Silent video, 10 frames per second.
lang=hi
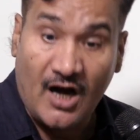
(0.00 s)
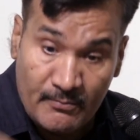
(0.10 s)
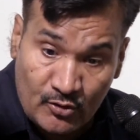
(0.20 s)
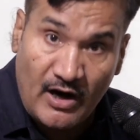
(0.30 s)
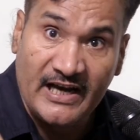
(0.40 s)

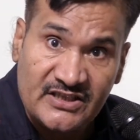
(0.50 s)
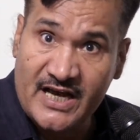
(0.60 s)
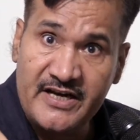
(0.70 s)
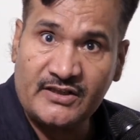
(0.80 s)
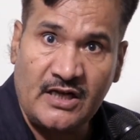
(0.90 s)
हमको
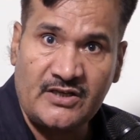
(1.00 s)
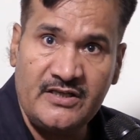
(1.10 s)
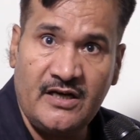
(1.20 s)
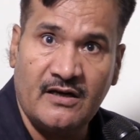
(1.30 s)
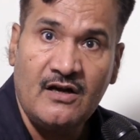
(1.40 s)
ऐसा नेता
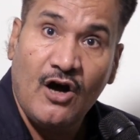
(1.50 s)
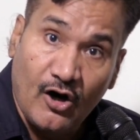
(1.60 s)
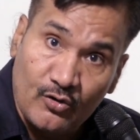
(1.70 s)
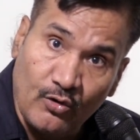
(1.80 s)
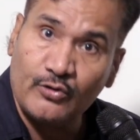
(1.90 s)
चाहिए
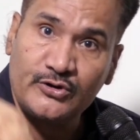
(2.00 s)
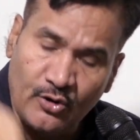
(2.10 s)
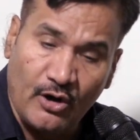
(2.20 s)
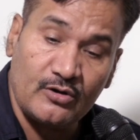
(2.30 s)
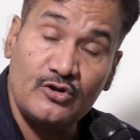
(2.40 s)
और वो
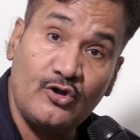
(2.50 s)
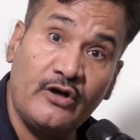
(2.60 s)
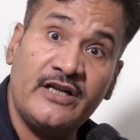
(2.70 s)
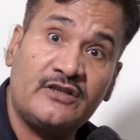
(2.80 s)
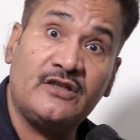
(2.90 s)
जो जो
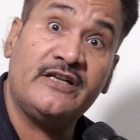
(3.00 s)
नेत,